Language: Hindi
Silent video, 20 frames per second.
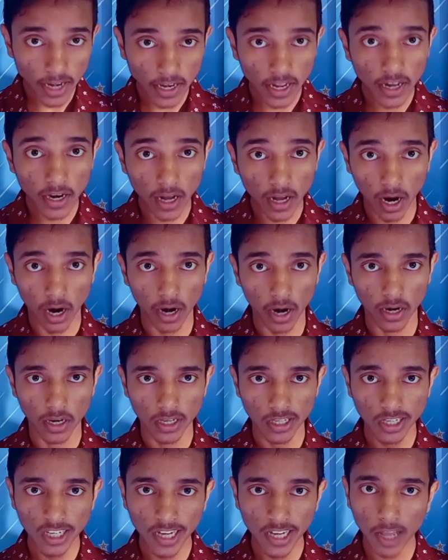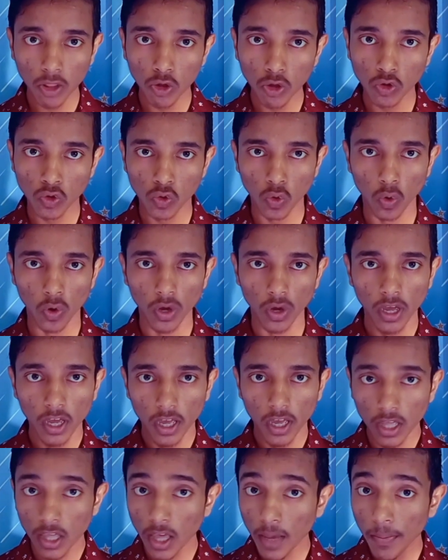एंड अर्न जी हाँ दोस्तों
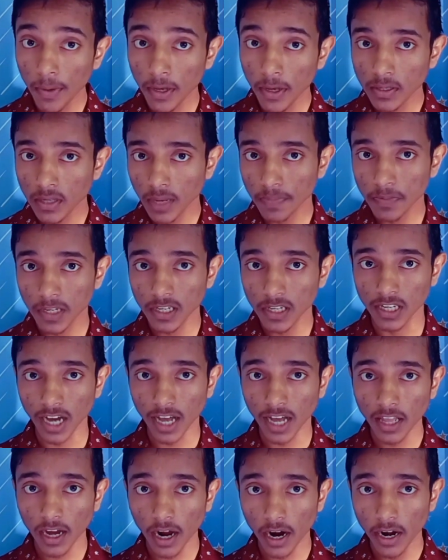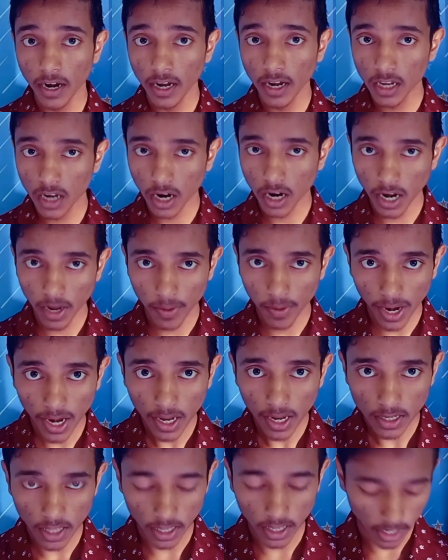ये भी सबसे ज़्यादा अर्निंग करने वाला
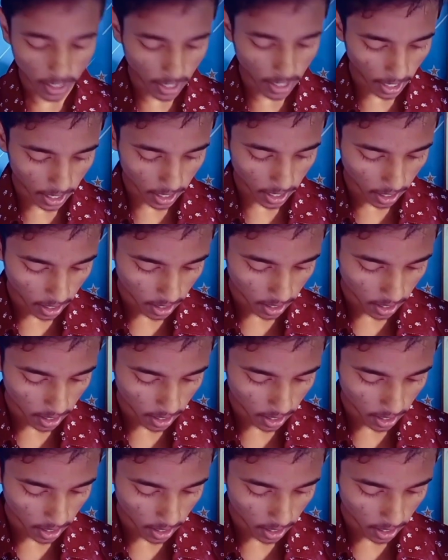तरीका है